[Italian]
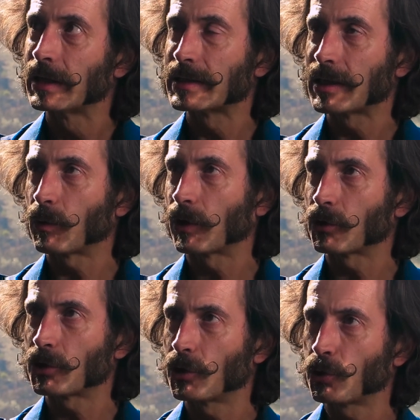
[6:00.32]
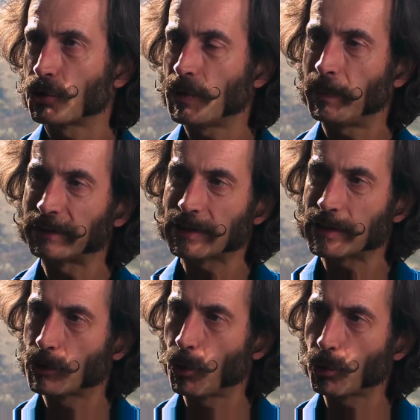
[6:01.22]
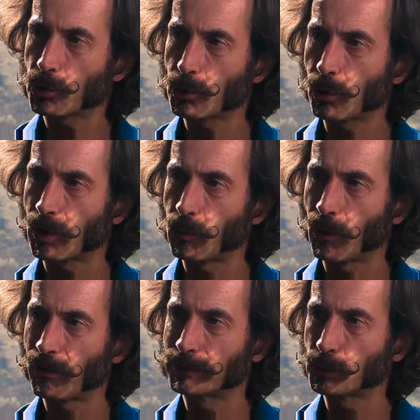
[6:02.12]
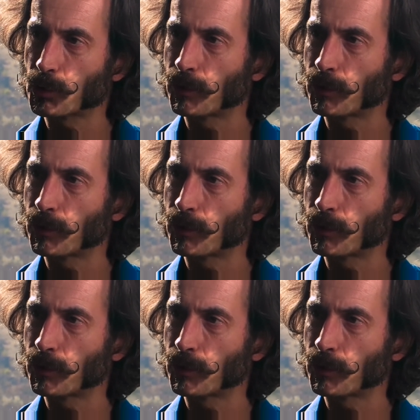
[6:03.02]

sia qualcosa di così prezioso che può avere uno